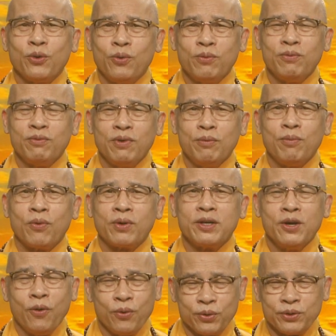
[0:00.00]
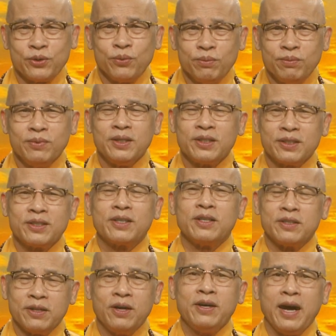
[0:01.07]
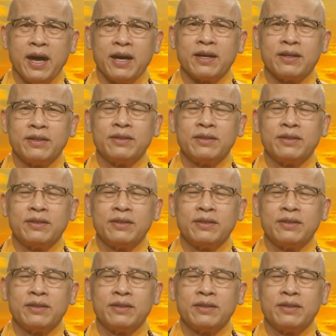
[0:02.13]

chốn với một cái hội chúng hết sức là giới hạn